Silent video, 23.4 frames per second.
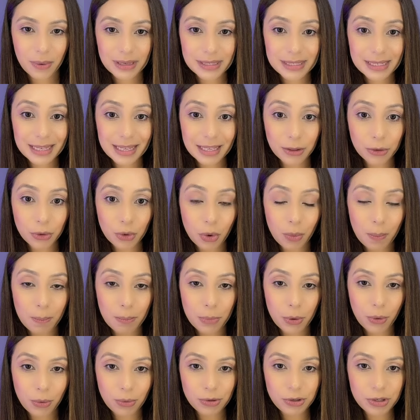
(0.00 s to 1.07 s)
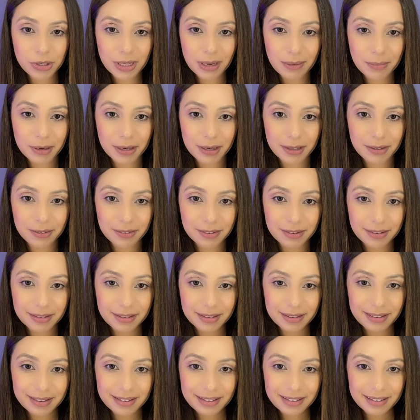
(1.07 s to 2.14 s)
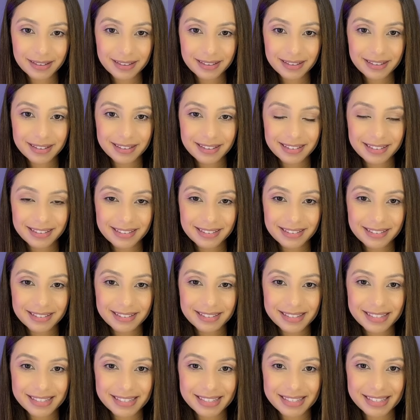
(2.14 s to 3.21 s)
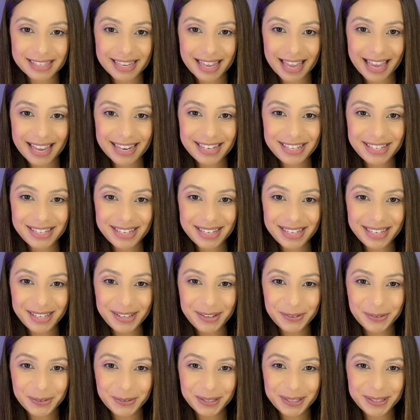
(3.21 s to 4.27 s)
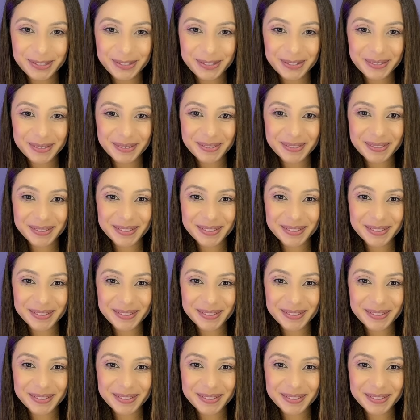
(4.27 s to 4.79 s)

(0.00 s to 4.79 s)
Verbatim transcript: quase que dobrou de tamanho. Sete e oito.